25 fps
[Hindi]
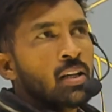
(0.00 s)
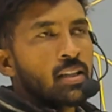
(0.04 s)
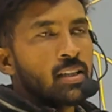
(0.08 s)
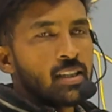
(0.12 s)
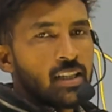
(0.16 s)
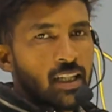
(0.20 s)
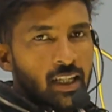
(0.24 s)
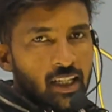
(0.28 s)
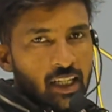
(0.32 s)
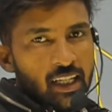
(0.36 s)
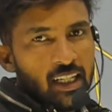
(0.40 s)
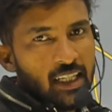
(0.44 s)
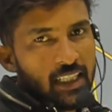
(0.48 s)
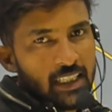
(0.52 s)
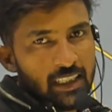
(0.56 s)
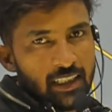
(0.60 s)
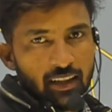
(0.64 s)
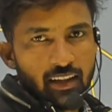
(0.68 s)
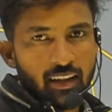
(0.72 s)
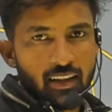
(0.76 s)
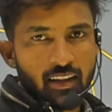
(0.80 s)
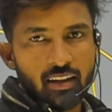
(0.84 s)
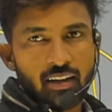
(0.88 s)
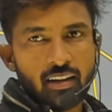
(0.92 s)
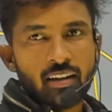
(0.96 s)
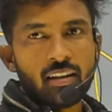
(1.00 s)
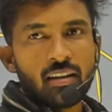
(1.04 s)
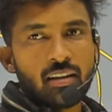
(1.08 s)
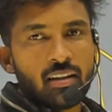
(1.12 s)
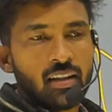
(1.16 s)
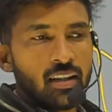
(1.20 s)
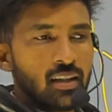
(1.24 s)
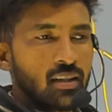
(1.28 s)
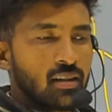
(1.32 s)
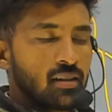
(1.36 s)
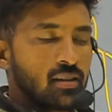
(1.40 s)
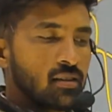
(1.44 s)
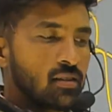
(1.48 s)
जेनेटिक इंजीनियरिंग है ना
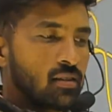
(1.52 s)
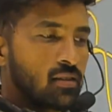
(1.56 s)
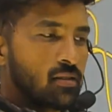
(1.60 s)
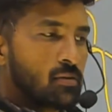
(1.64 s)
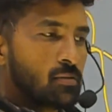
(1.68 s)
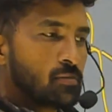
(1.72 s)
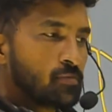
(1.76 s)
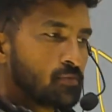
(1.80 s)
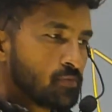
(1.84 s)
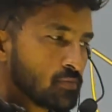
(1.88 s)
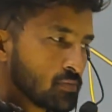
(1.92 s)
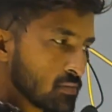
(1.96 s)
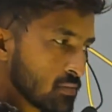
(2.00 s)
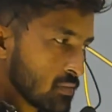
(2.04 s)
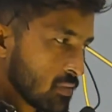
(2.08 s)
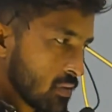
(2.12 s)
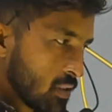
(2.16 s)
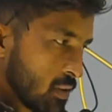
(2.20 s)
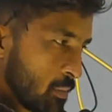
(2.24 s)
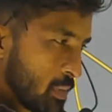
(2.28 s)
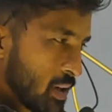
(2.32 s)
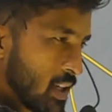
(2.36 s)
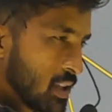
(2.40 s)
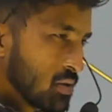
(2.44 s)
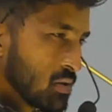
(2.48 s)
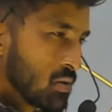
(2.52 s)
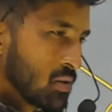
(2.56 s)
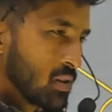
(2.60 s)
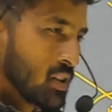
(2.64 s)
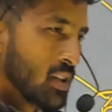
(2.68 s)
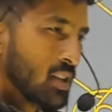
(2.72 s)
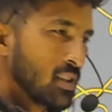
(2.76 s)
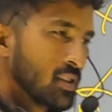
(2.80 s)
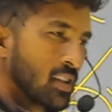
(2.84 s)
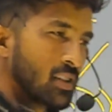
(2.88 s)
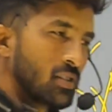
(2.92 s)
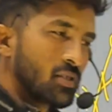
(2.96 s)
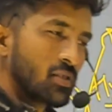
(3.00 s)
एक ब्रांच होती
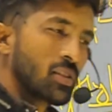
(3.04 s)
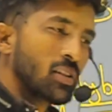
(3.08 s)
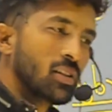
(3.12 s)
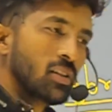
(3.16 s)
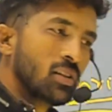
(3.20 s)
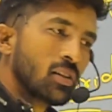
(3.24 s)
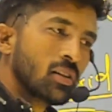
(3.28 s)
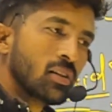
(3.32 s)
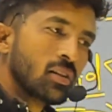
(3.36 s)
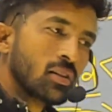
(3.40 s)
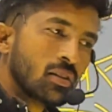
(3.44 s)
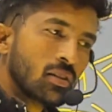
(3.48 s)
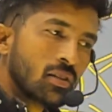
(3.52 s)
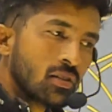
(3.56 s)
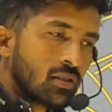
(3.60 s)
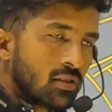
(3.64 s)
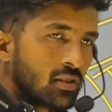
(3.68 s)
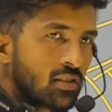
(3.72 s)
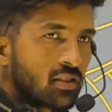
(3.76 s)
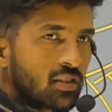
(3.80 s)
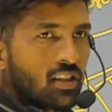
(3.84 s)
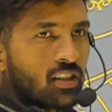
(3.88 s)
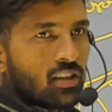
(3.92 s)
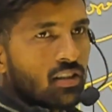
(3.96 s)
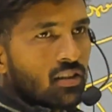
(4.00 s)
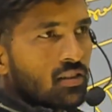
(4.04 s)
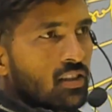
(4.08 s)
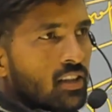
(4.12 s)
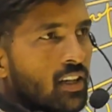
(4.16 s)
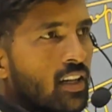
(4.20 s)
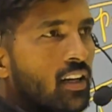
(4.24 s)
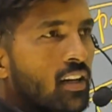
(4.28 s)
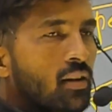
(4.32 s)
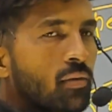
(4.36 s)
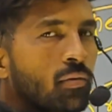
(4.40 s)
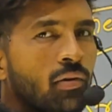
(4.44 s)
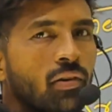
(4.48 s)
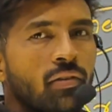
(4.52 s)
है साइंस की जिसके अंदर
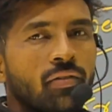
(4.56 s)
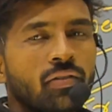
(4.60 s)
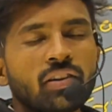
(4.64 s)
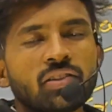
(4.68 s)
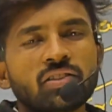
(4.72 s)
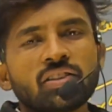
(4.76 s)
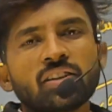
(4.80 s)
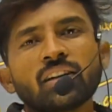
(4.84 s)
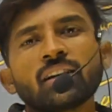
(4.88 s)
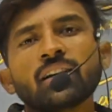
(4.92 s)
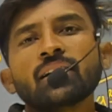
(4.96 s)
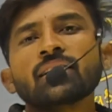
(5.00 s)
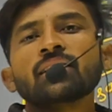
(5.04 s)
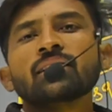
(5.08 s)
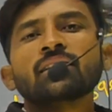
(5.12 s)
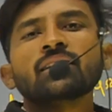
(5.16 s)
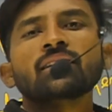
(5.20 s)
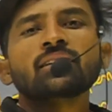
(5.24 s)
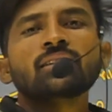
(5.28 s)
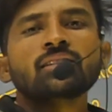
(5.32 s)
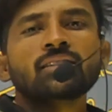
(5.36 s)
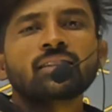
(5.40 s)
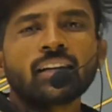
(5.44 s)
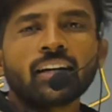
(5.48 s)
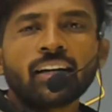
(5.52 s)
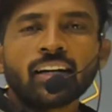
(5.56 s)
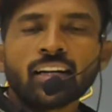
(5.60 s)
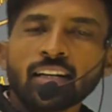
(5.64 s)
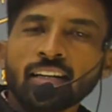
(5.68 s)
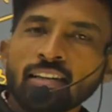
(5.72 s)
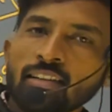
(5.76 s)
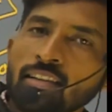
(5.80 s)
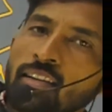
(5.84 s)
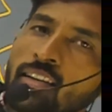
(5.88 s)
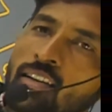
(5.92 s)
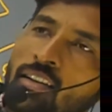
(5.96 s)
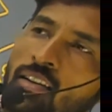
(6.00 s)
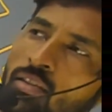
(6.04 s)
जेनेटिक मॉडिफिकेशन किया जाता है जेनेटिक
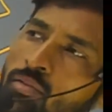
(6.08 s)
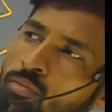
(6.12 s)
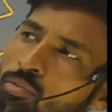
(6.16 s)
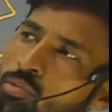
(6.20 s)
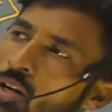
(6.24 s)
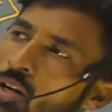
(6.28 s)
इंजीनियर की वो